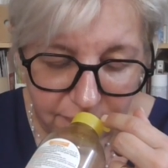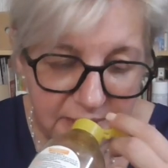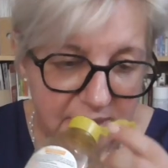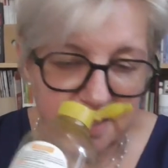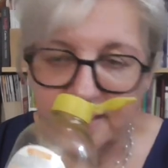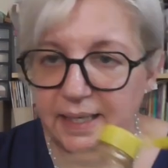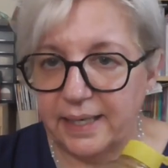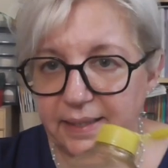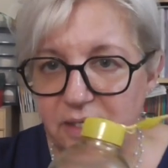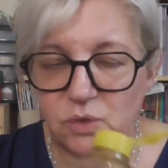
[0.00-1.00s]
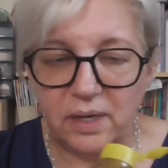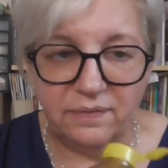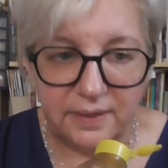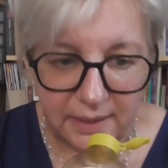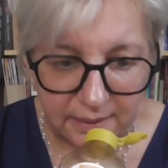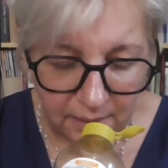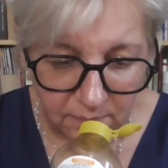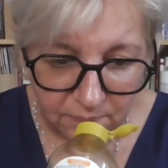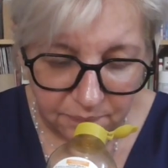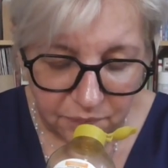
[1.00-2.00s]
si sente anche adesso che è
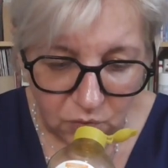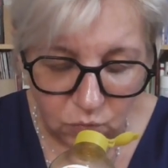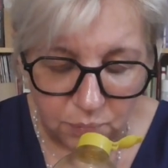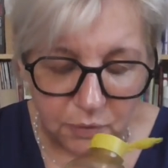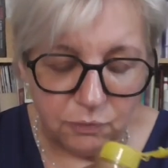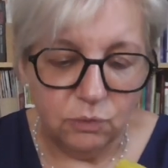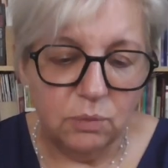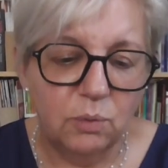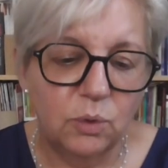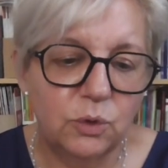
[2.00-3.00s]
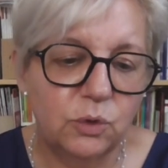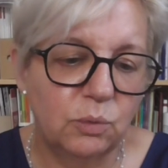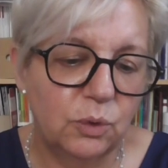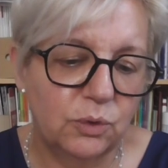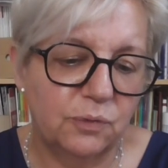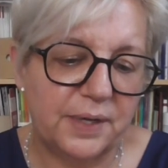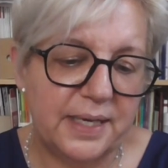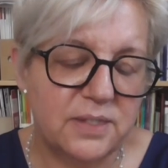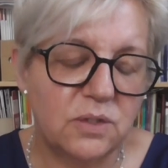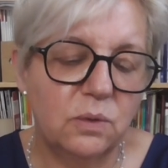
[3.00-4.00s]
finita, un profumo molto molto
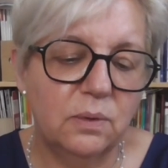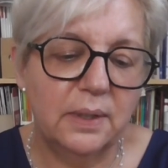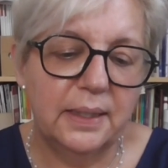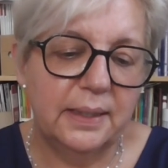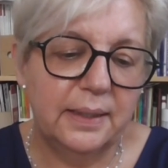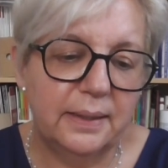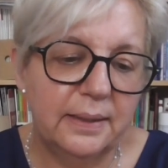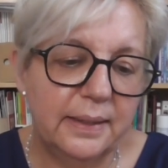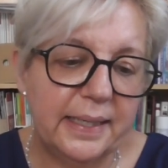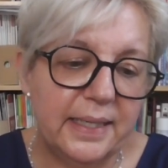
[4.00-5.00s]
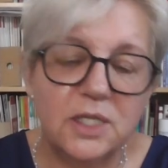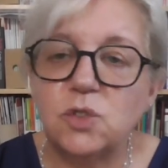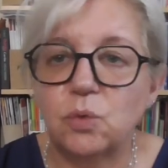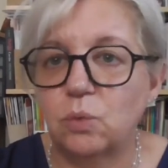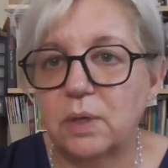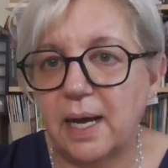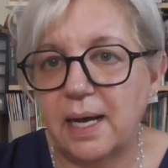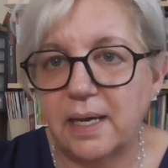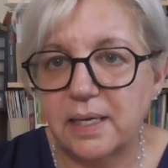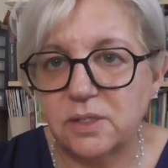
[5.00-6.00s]
fresco eh, e
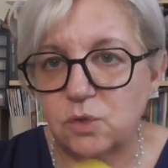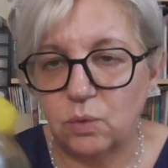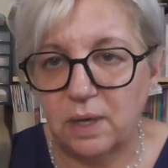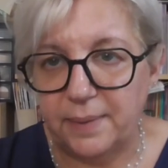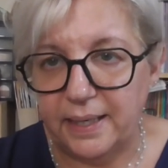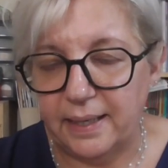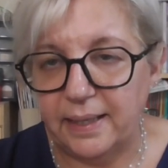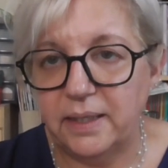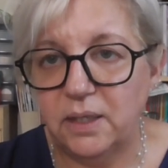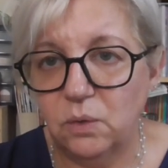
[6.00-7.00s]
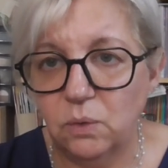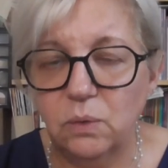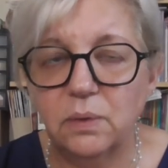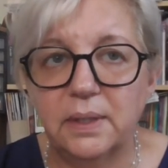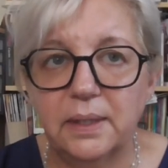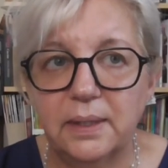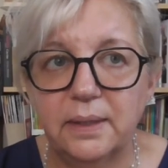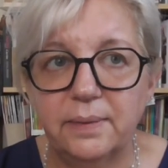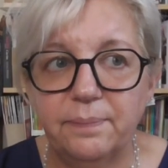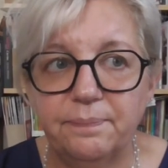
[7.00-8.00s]
strucca, strucca, bene. Io
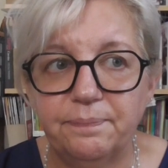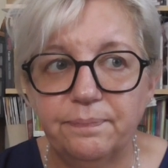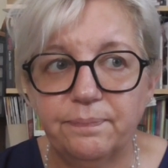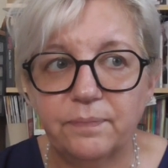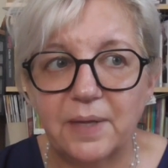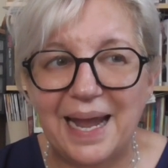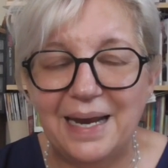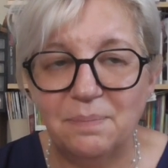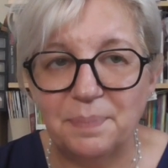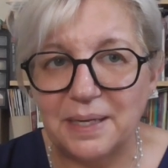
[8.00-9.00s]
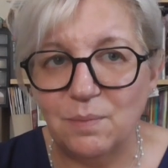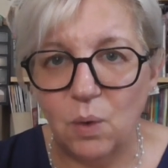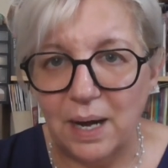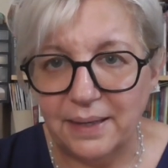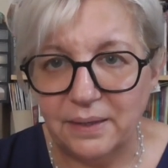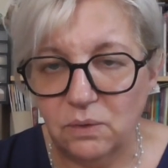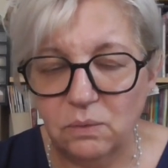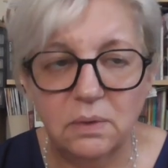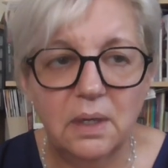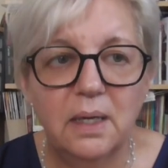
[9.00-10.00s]
ehm, è il primo
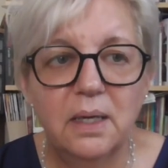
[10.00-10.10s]
anno